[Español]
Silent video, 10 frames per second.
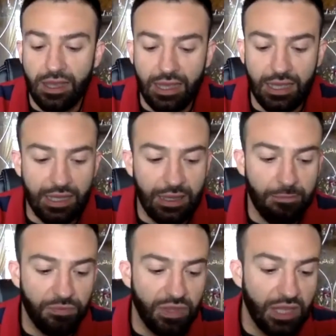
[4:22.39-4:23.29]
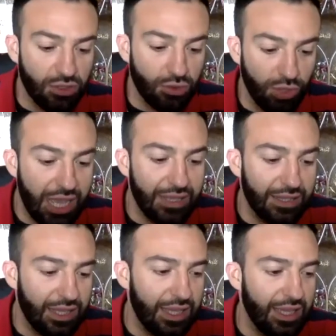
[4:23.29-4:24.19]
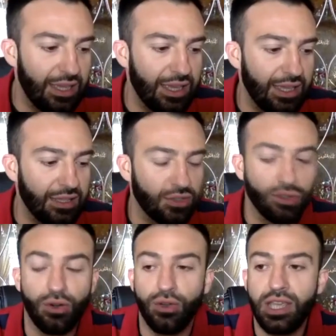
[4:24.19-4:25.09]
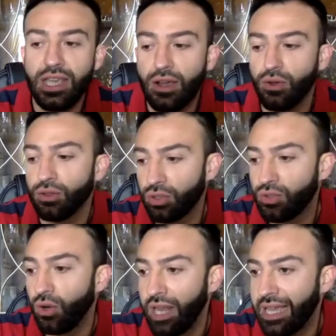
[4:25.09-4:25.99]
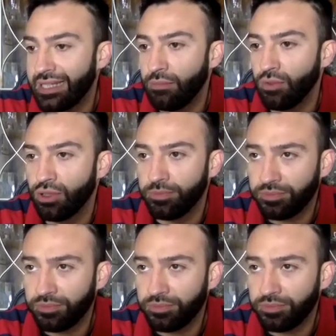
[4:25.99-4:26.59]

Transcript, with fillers: em, estudiante eh, de sociología con otros colegas hemos